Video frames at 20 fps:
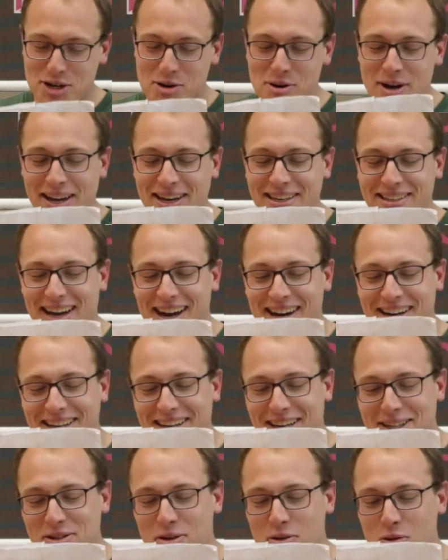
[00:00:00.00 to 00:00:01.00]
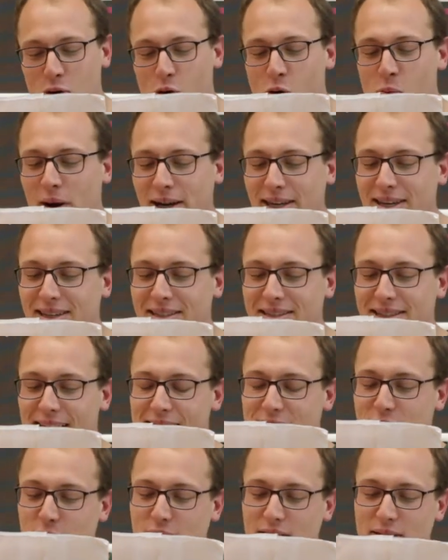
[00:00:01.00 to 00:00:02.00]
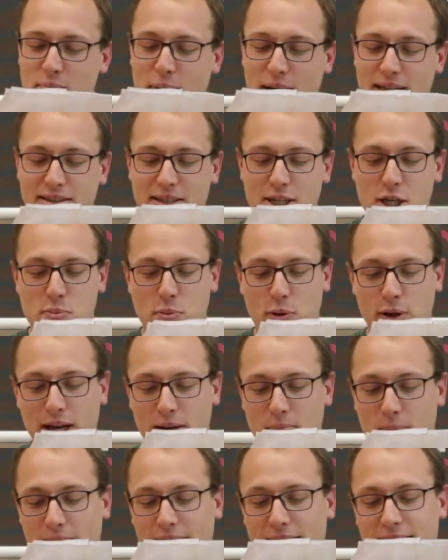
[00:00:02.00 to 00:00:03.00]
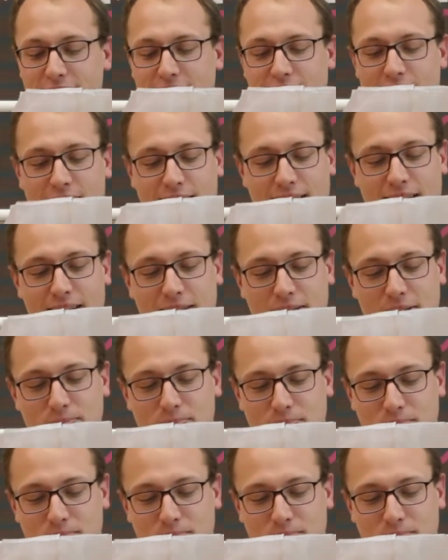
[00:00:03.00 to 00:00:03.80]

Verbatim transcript: schöner Gedanke, dass auch Oma ihren Teil zu diesem Prestigeprojekt beigetragen hat.